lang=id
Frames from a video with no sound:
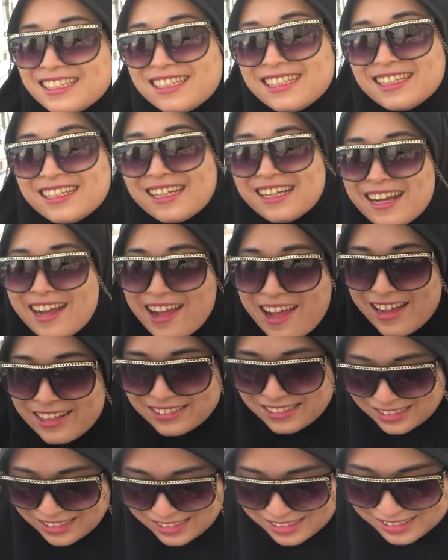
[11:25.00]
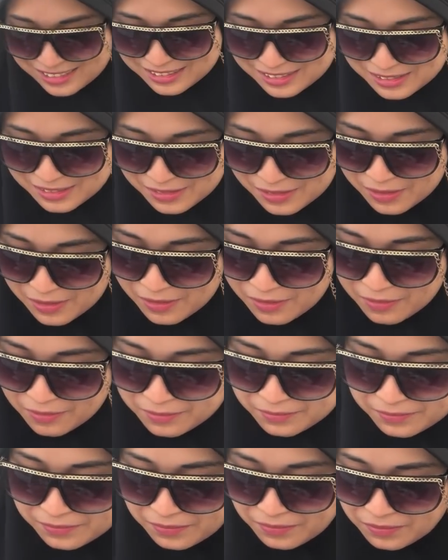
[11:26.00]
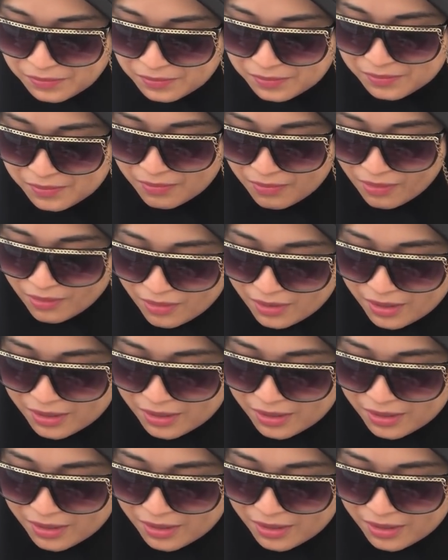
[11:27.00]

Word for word: Apa? Kamu yang mau gitu.